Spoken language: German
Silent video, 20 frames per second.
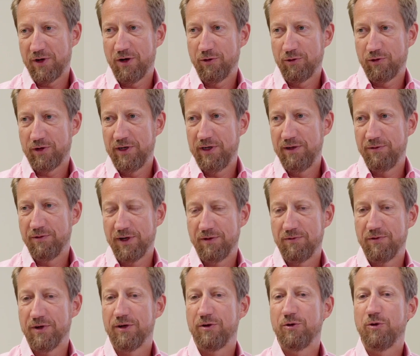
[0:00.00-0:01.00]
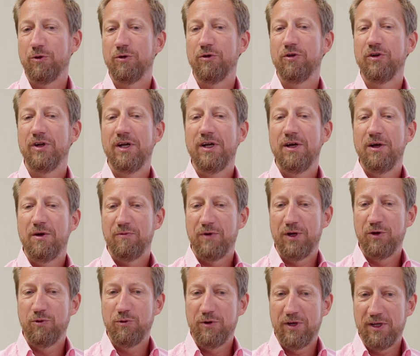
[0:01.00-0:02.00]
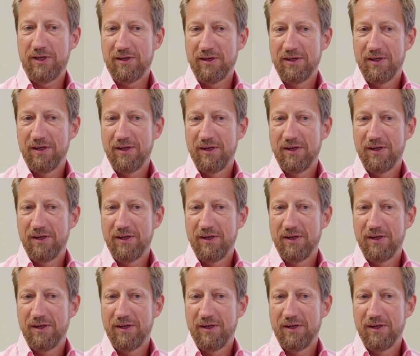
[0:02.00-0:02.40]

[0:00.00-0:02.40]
ausgeliefert wird. Und wenn du dich